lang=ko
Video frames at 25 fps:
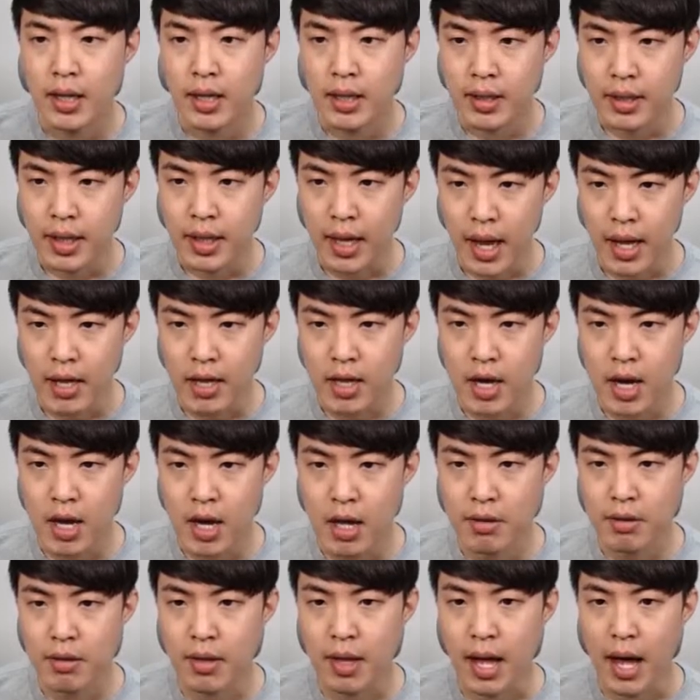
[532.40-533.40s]

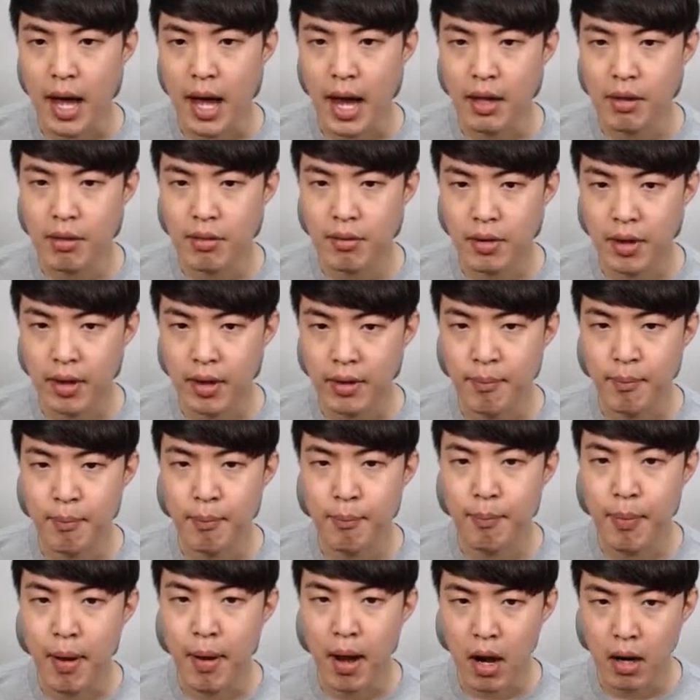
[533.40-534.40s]
Tanya's ice
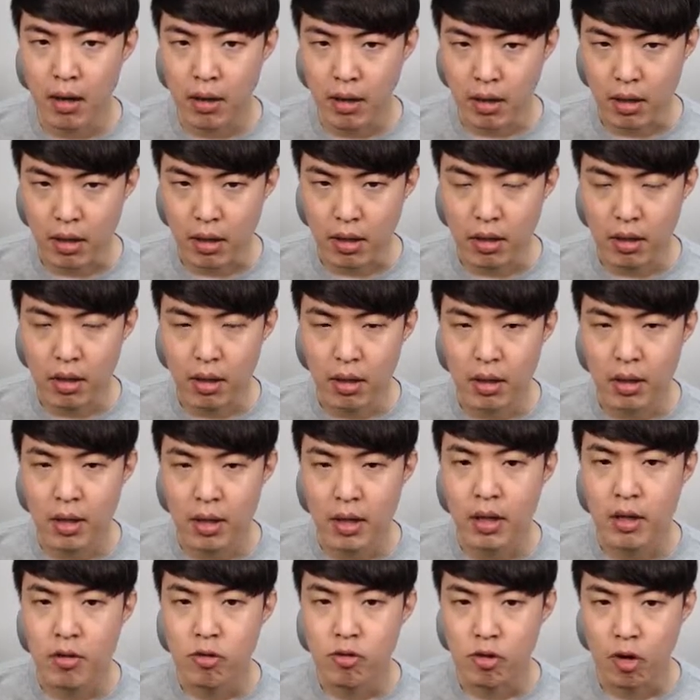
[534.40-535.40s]
cream parlor.
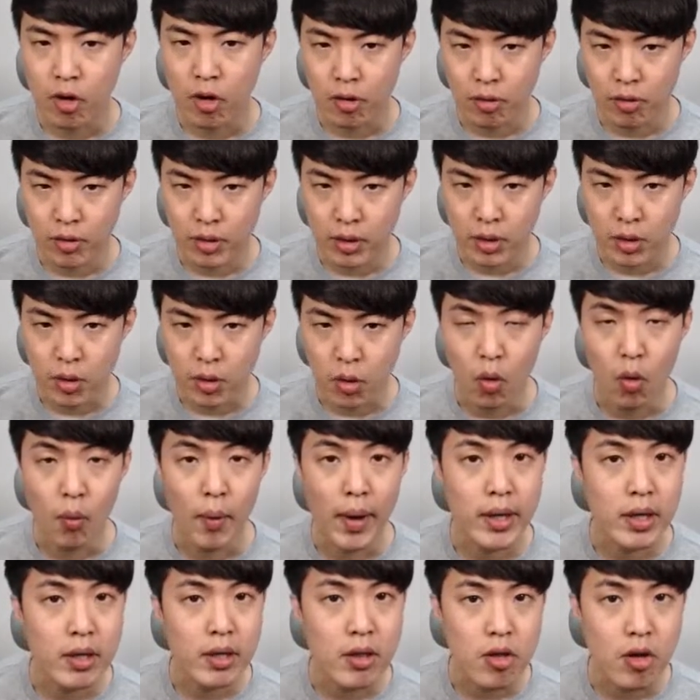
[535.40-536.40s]
여기서 끊고,
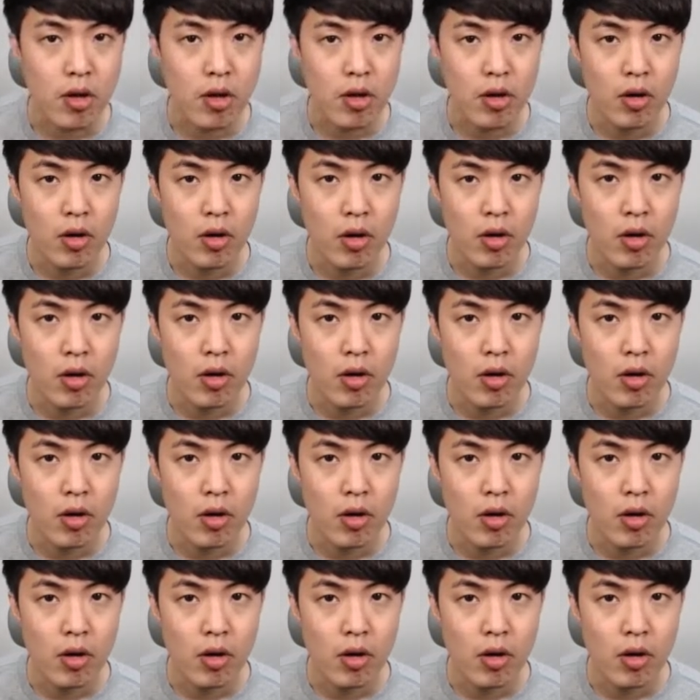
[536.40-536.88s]
왜 끊죠?